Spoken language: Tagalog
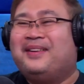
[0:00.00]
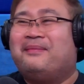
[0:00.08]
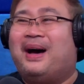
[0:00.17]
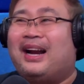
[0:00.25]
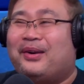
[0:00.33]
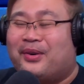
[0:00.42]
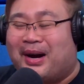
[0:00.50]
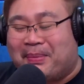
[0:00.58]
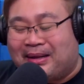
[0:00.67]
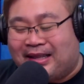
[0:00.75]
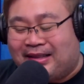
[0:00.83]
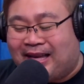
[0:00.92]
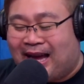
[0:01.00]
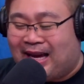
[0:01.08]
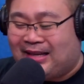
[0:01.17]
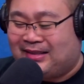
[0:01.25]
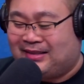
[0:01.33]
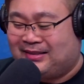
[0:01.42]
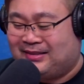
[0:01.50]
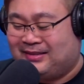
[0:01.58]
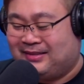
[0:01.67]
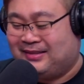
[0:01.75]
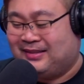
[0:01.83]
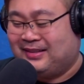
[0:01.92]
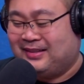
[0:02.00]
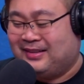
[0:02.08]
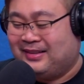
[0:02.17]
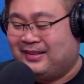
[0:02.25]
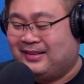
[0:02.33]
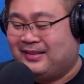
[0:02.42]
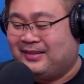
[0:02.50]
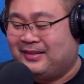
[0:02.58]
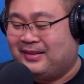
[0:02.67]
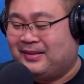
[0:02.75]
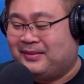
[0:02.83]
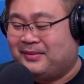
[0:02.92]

Para kung kapatid yan. Eh.